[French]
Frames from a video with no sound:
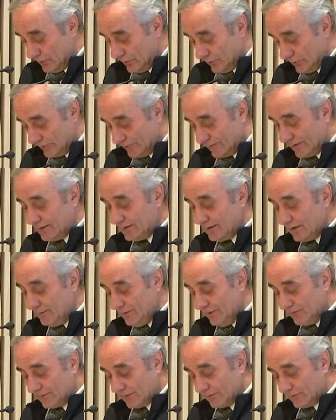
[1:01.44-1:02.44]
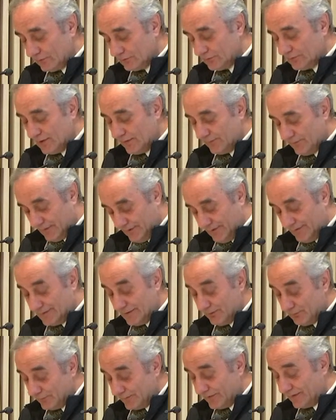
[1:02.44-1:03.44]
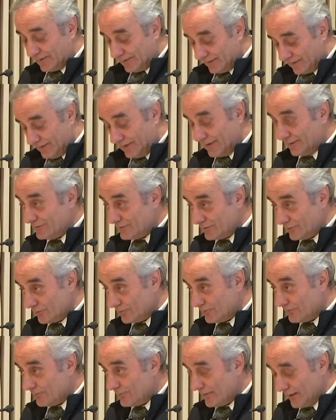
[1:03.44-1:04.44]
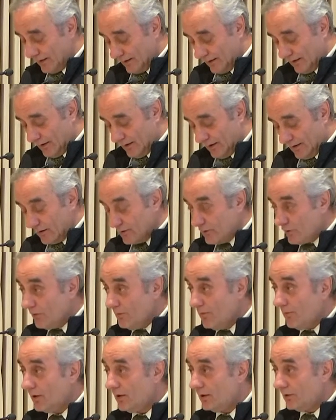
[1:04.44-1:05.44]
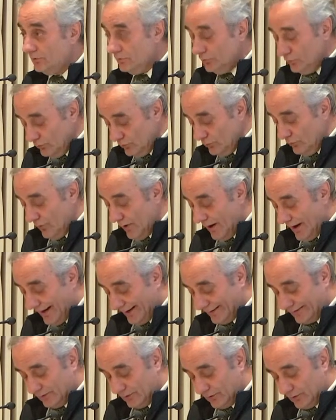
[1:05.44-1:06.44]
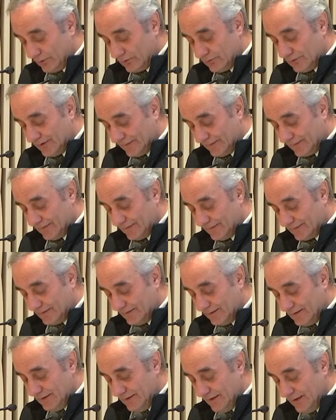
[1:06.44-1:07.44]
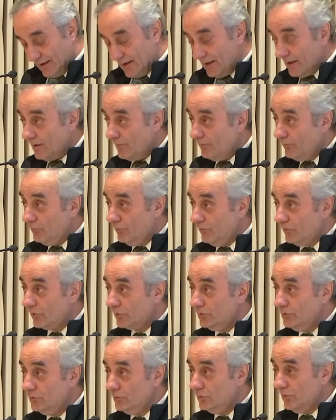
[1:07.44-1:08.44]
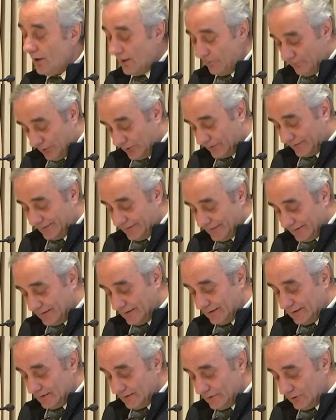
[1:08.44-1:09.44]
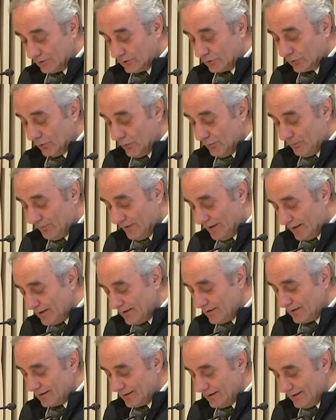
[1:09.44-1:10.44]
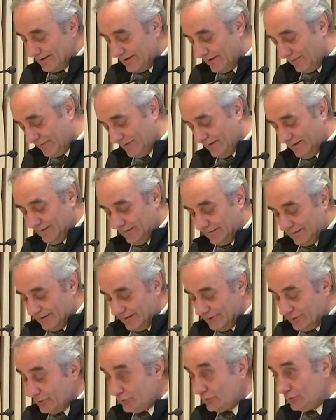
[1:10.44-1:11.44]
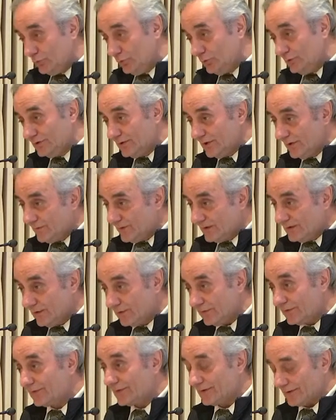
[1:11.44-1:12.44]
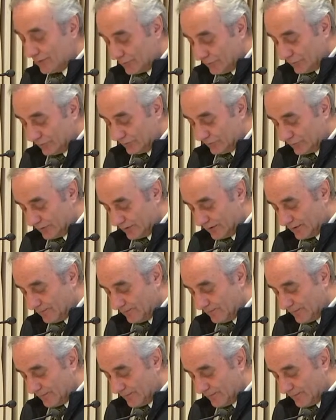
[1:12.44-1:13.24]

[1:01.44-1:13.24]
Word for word: conseil d'administration de l'AMSTI s'est posé cette question. Comment nous, acteurs de la CSTI, pouvons-nous apporter notre pierre à l'édifice qui, de toute évidence, est à reconstruire